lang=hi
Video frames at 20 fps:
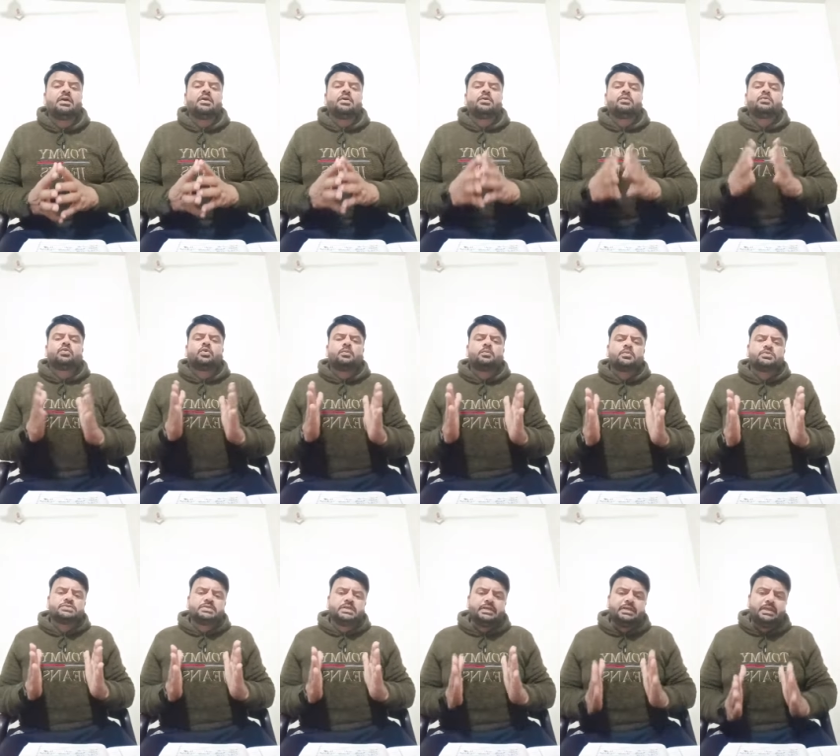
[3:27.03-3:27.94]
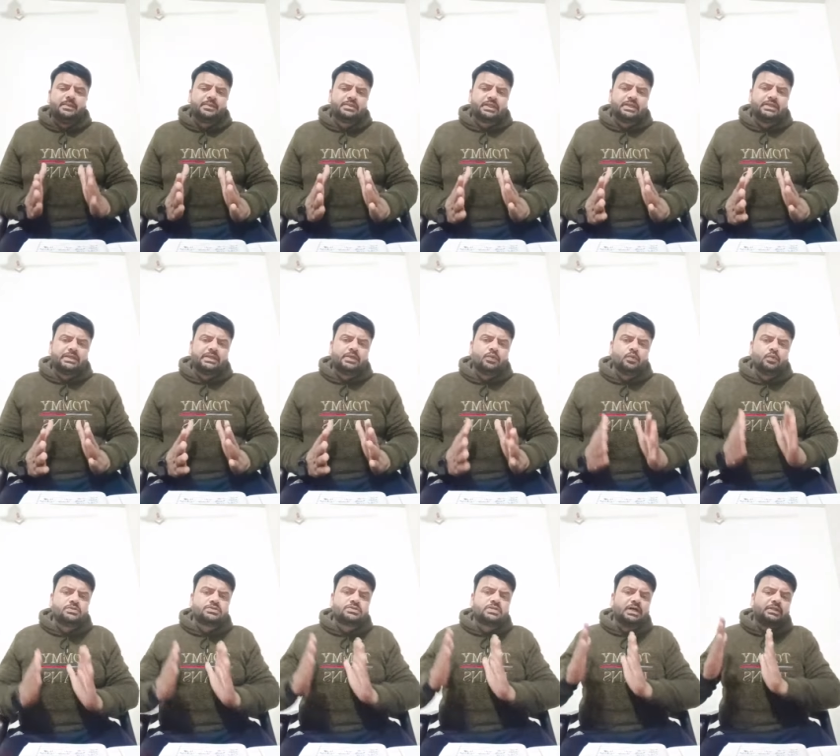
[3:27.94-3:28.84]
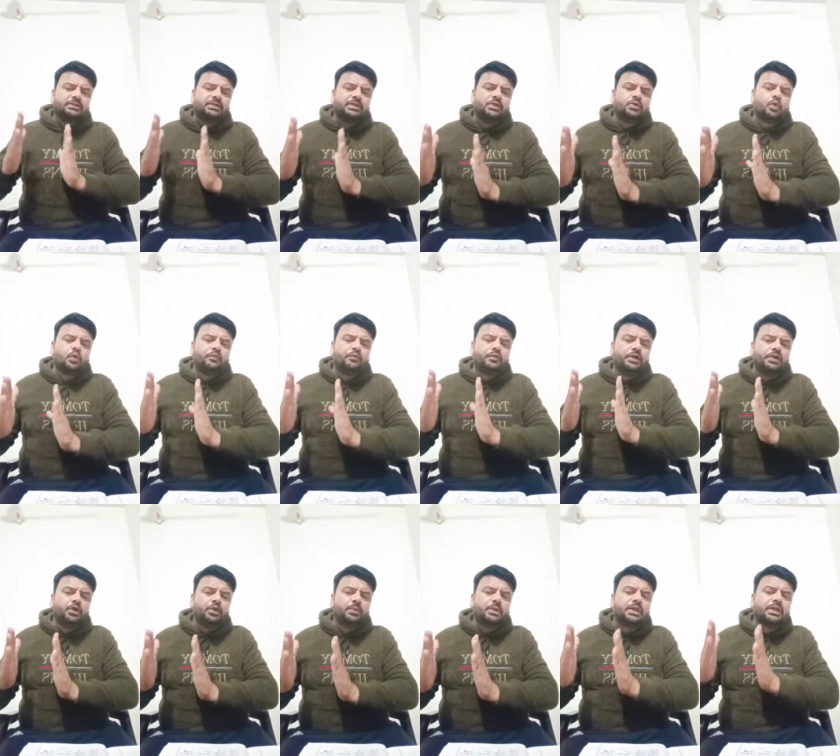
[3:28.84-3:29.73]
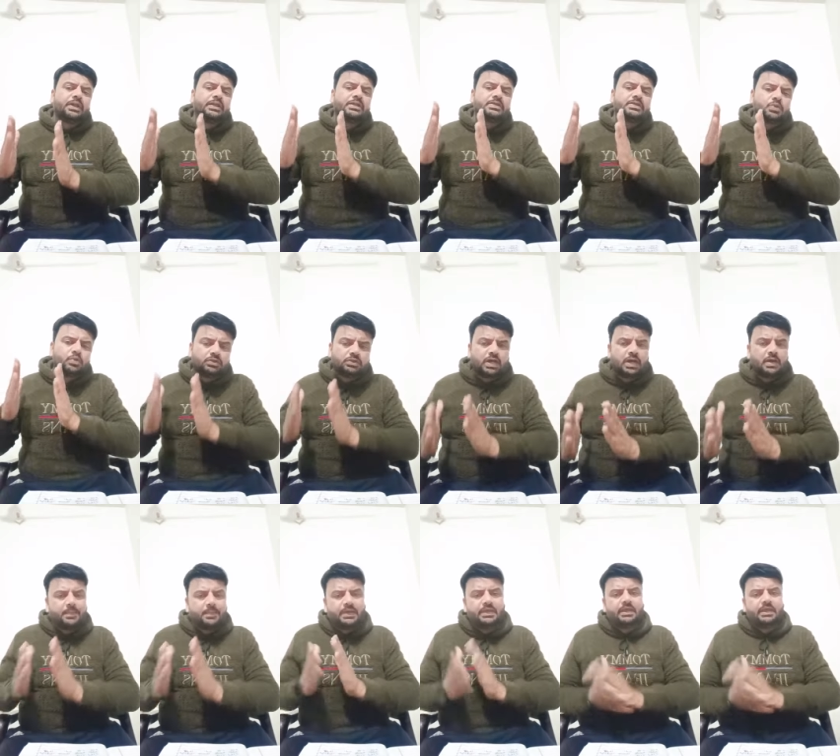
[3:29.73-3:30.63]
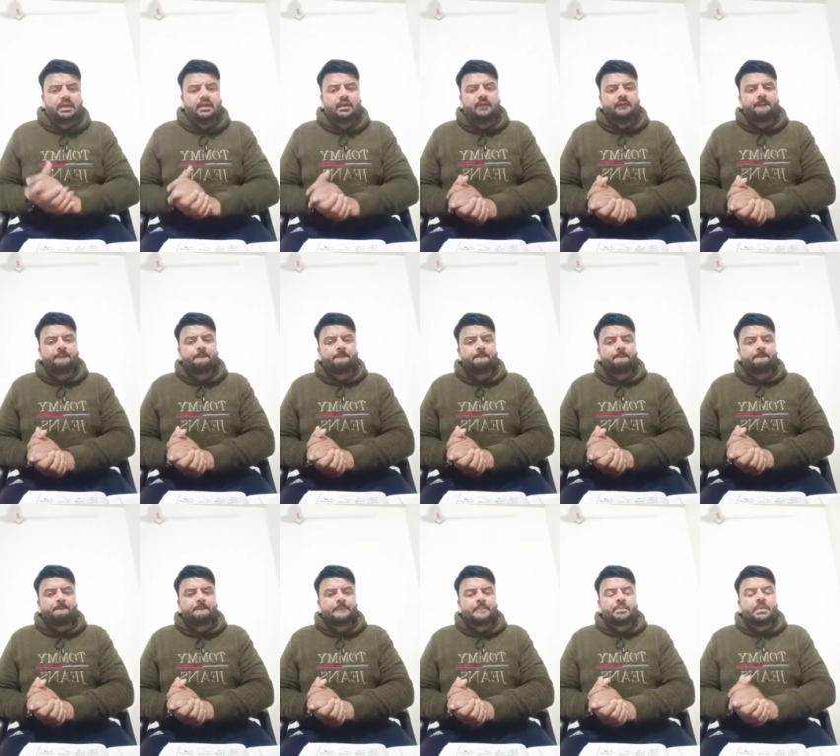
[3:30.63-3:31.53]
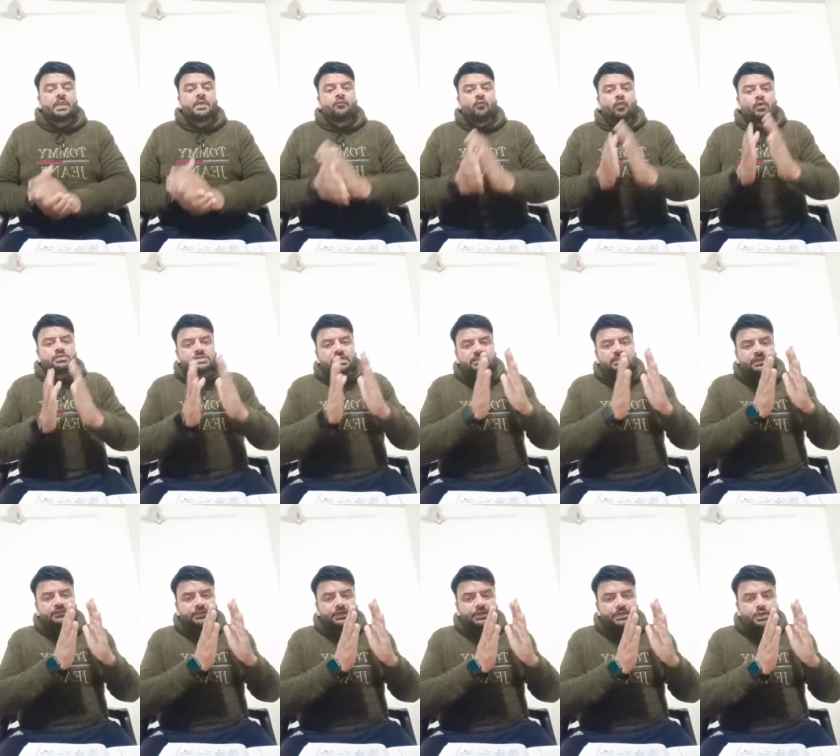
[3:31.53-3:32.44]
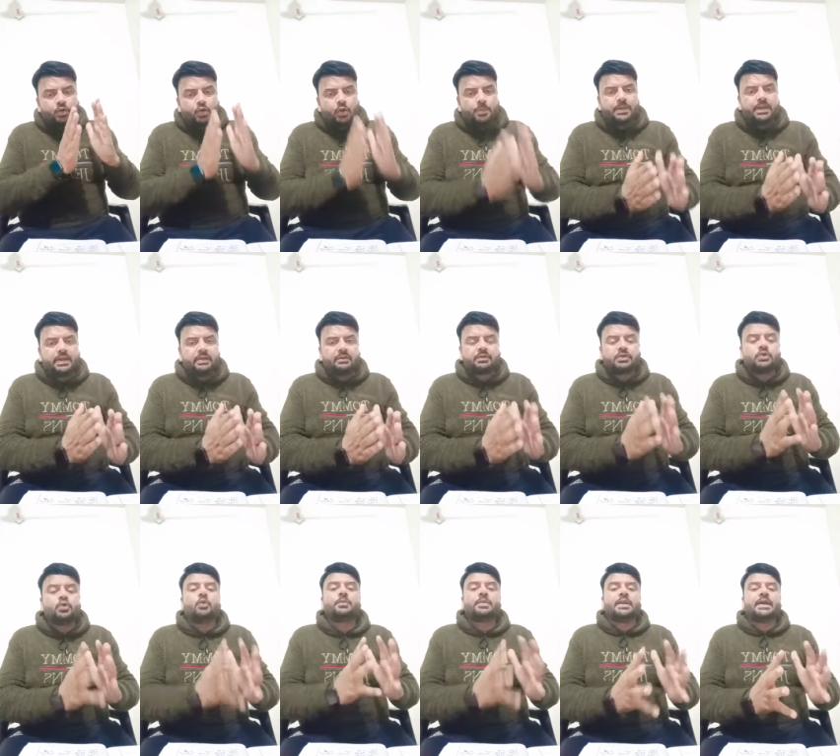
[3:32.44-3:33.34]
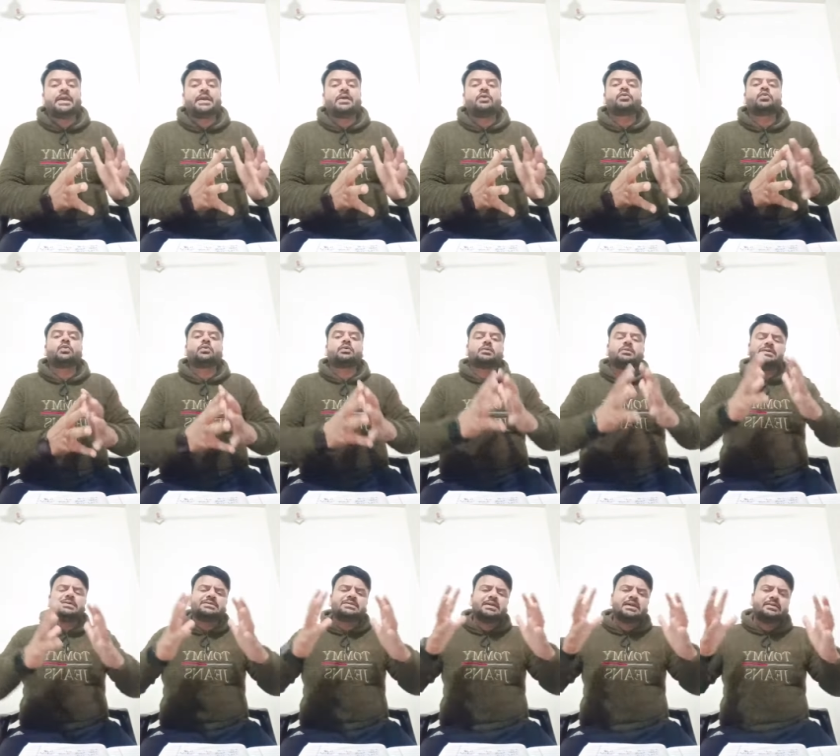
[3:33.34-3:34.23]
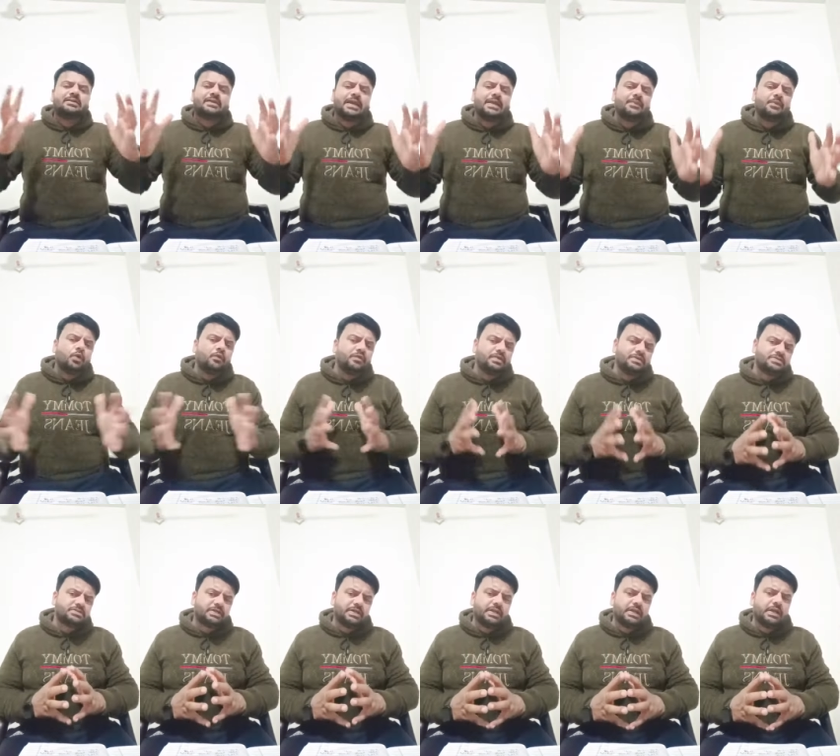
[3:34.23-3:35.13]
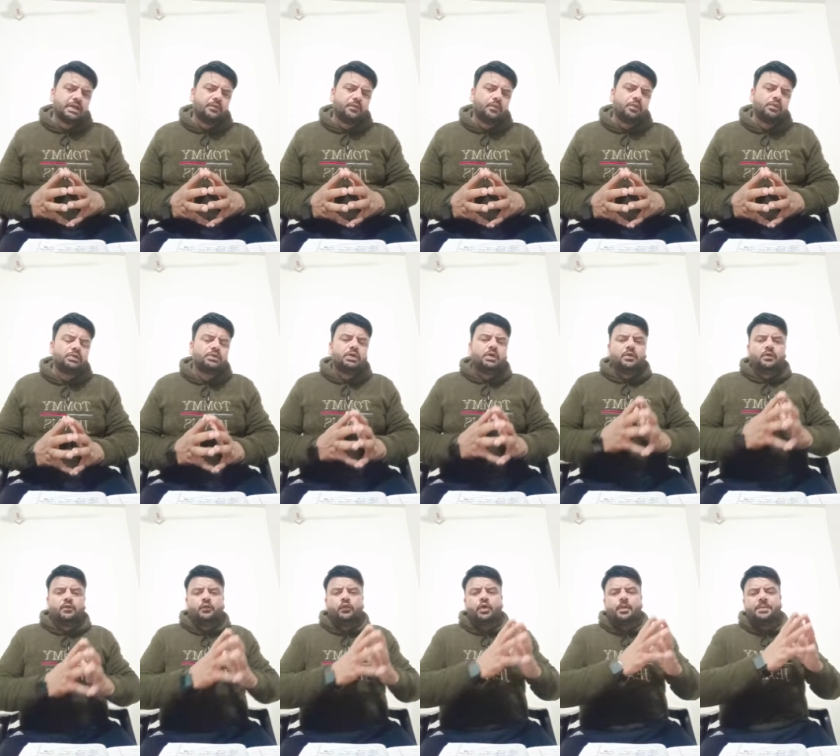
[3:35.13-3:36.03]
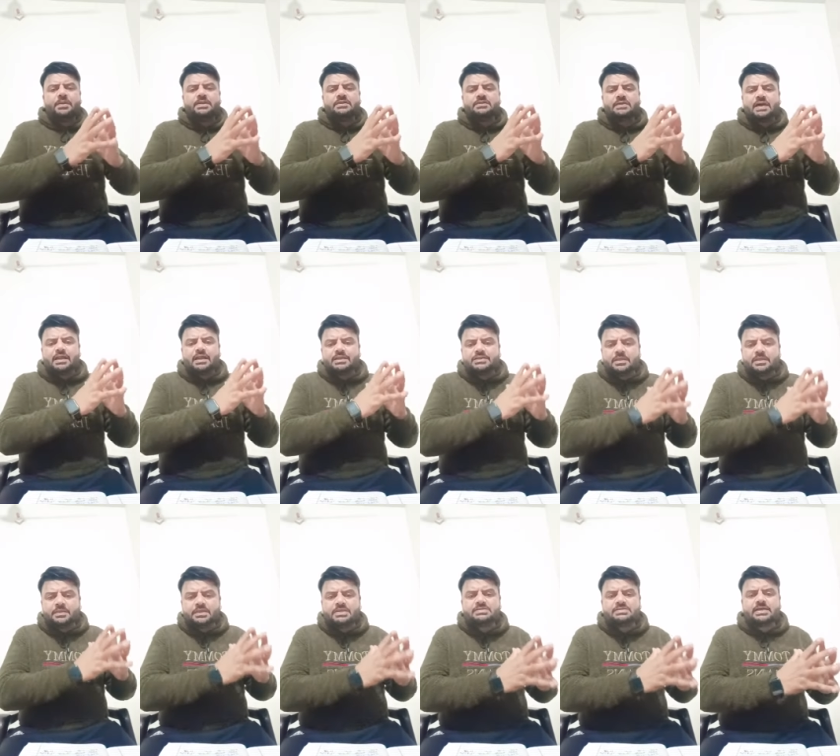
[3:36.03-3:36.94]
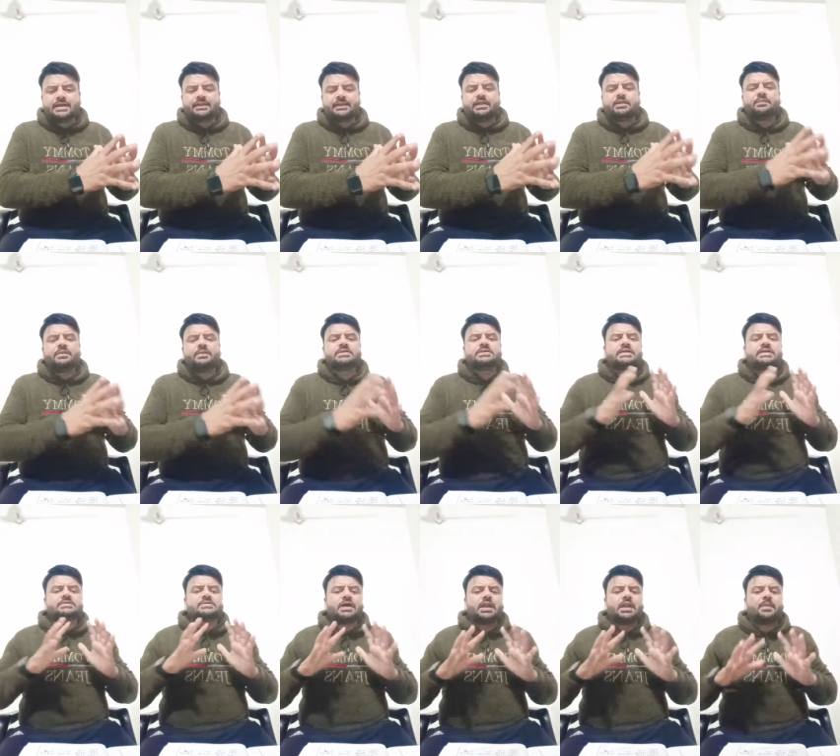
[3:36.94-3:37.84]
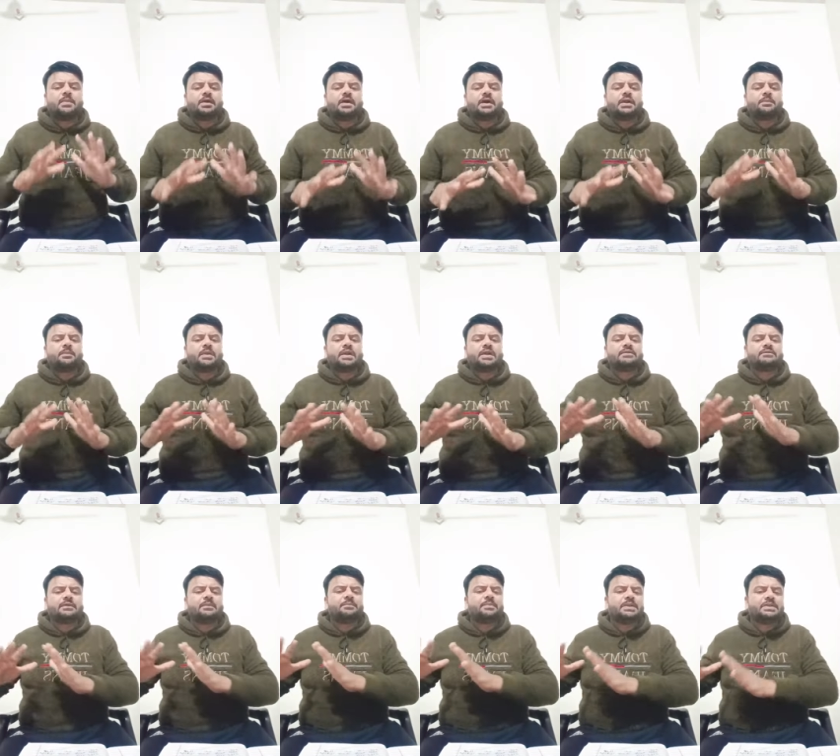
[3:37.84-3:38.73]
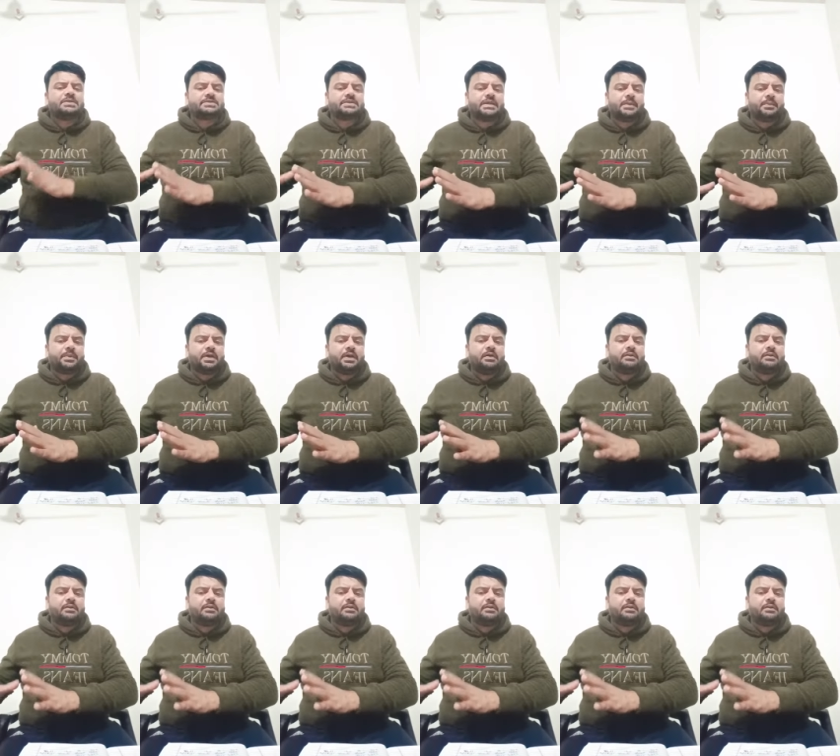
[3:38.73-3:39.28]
तो मुझे यह बताइए कि उस साथी को वीडियो बनाने की जरूरत कहां पड़ी है वो साथी वीडियो कौन बना क्यों बनाएगा उसको इतना टाइम क्यों वेस्ट करेगा वो वो अपनी सारी जमीन जायदाद बेच के सारा मकान प्लाट सब बेच के अपना